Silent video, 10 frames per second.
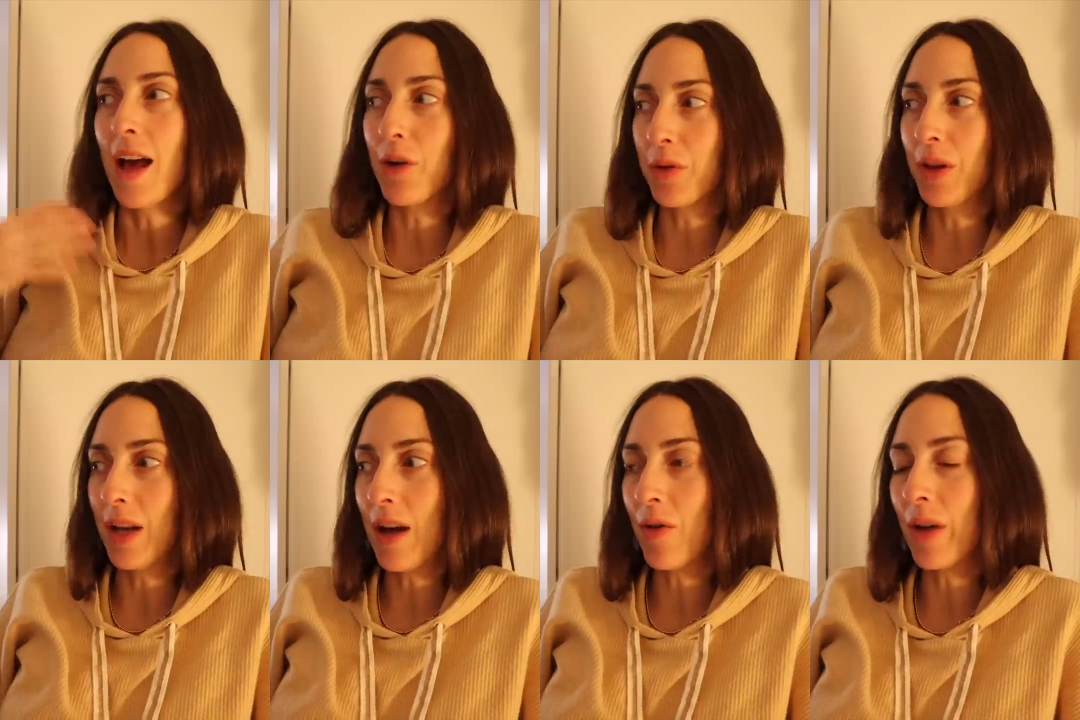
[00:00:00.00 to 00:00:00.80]
Ha
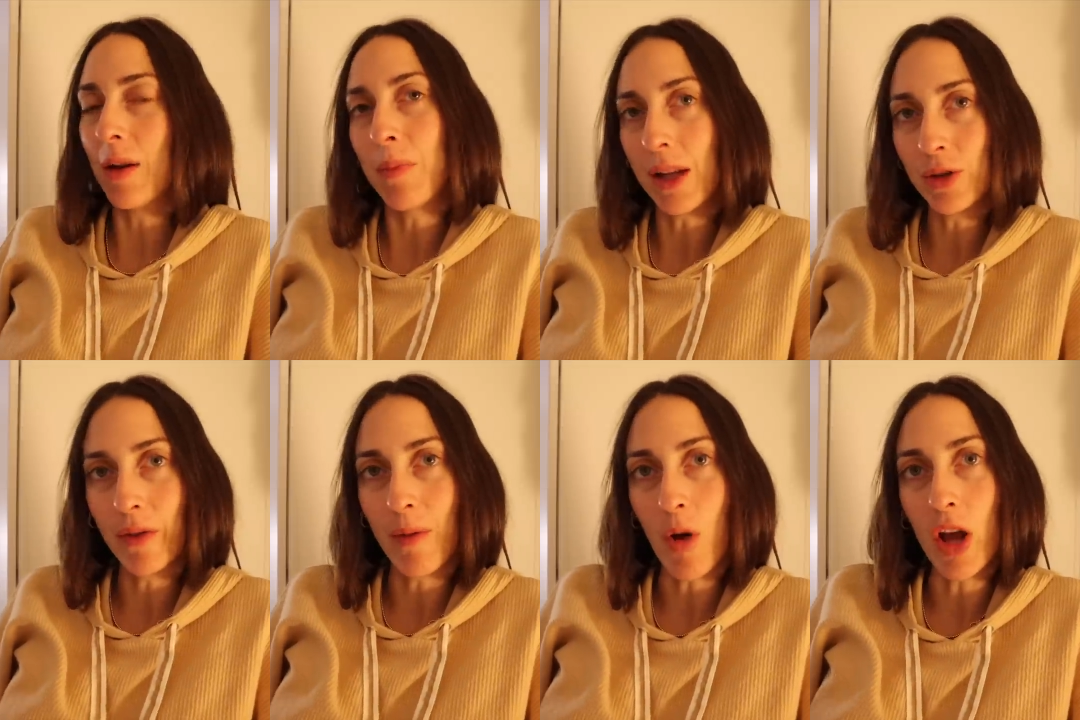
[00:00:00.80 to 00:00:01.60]
cocinado el plato
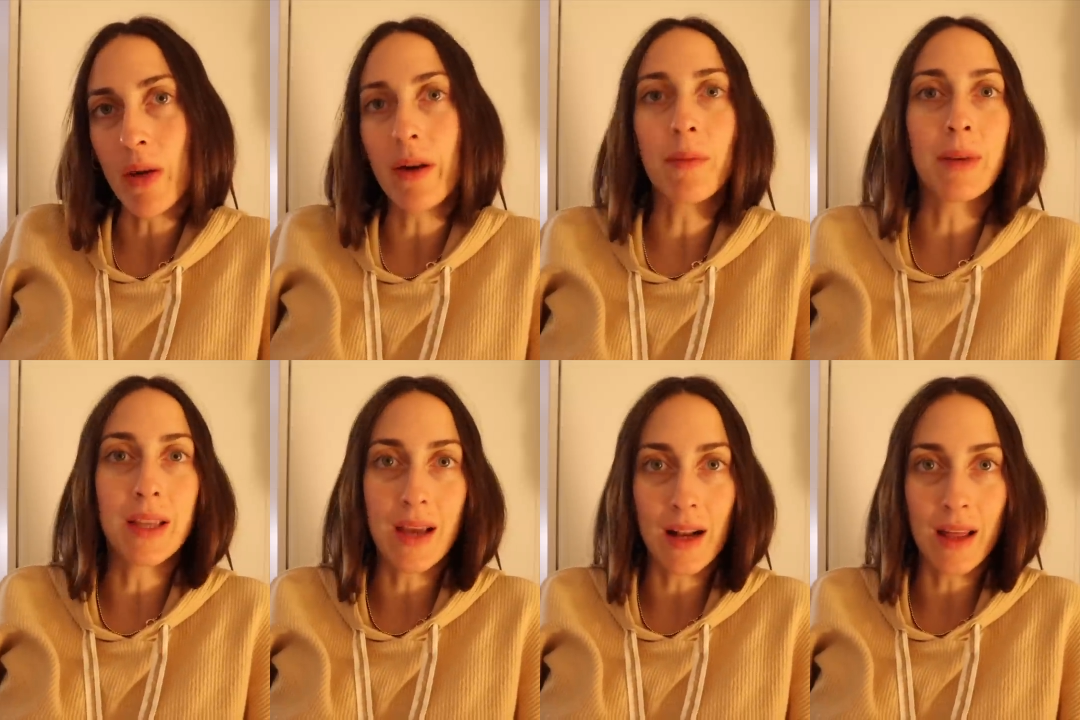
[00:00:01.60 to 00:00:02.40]
que vamos a llevar
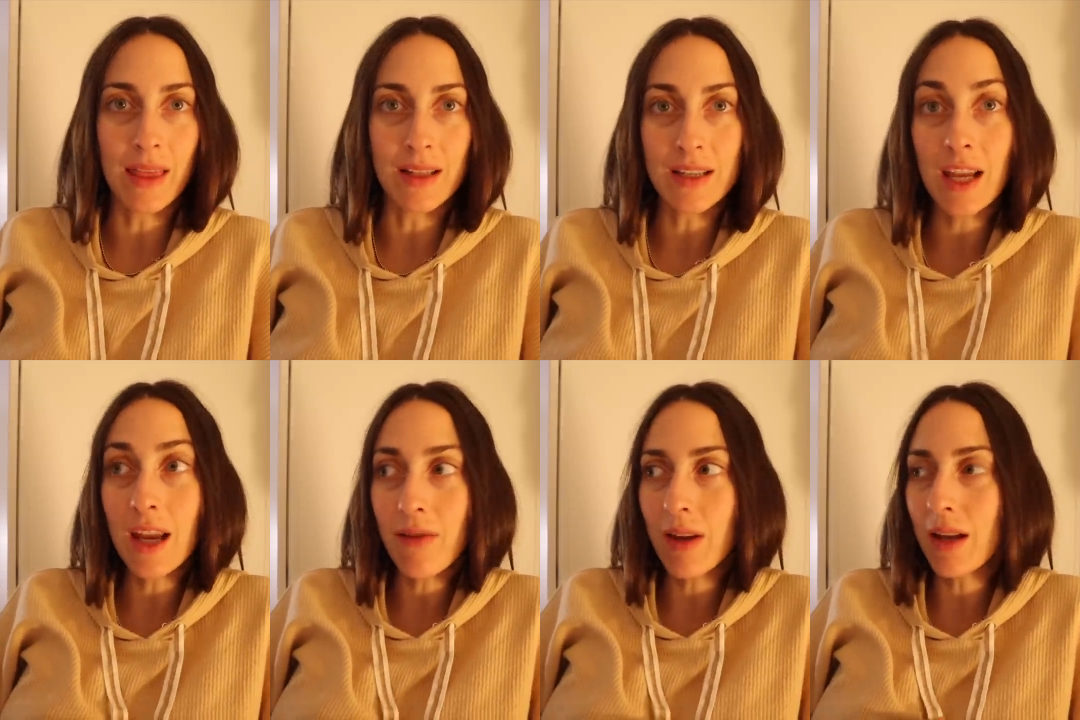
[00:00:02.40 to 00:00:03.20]
mañana a
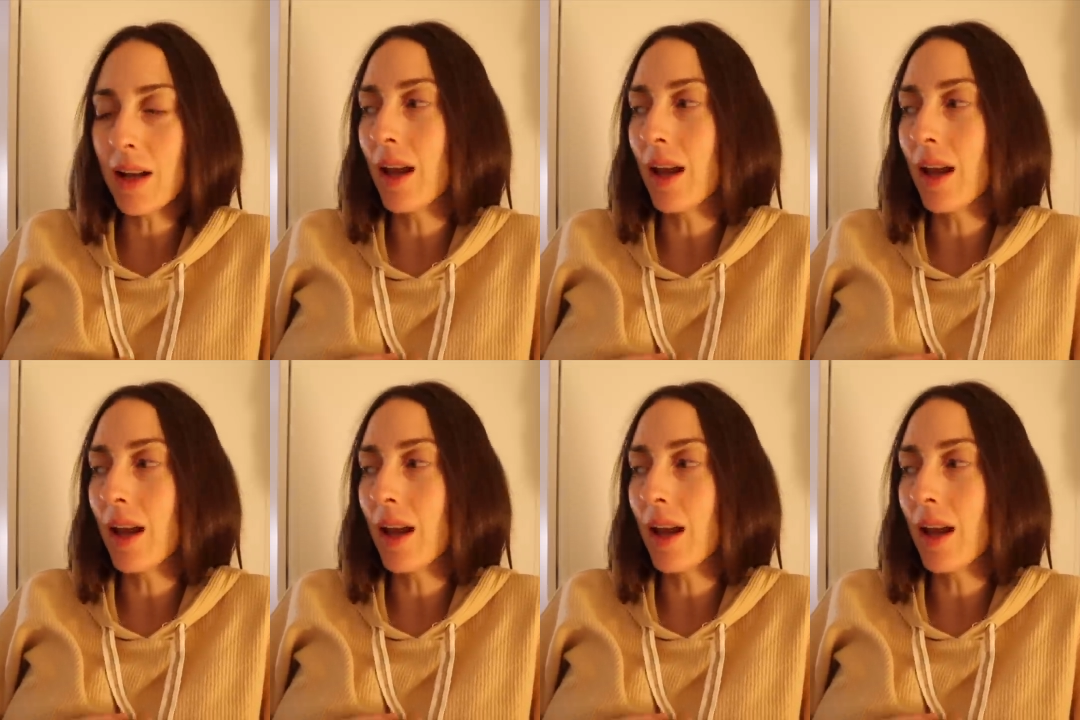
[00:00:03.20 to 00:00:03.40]
Thanksgiving